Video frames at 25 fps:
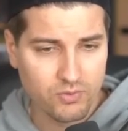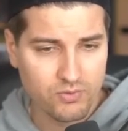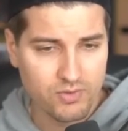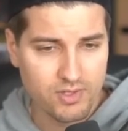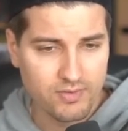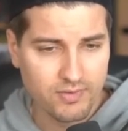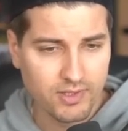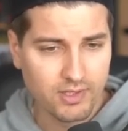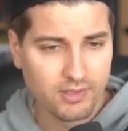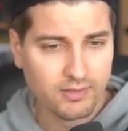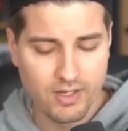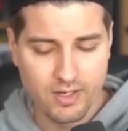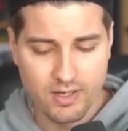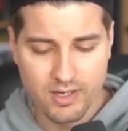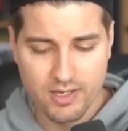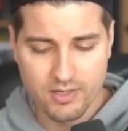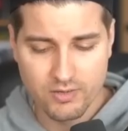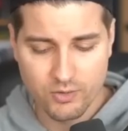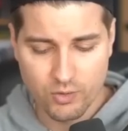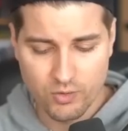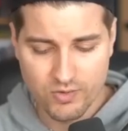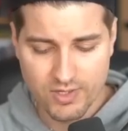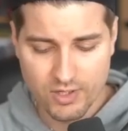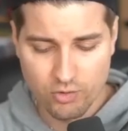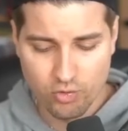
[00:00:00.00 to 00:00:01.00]
c'est vrai Est-ce
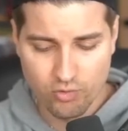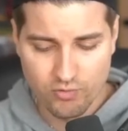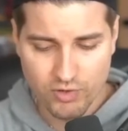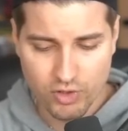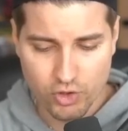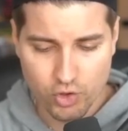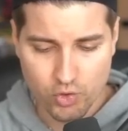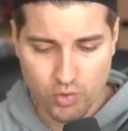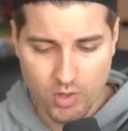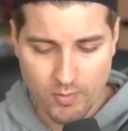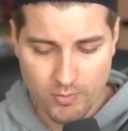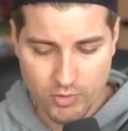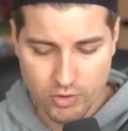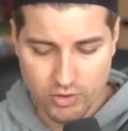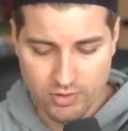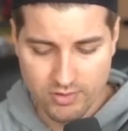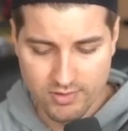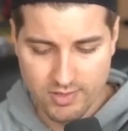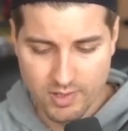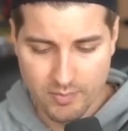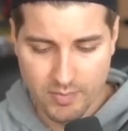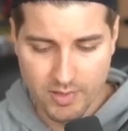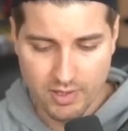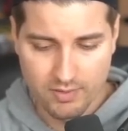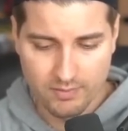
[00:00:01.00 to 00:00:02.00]
que ça devient jouable Je ne
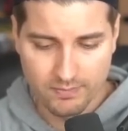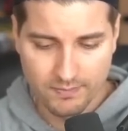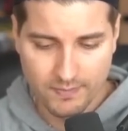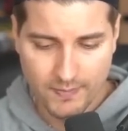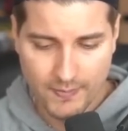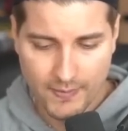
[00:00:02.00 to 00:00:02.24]
sais pas.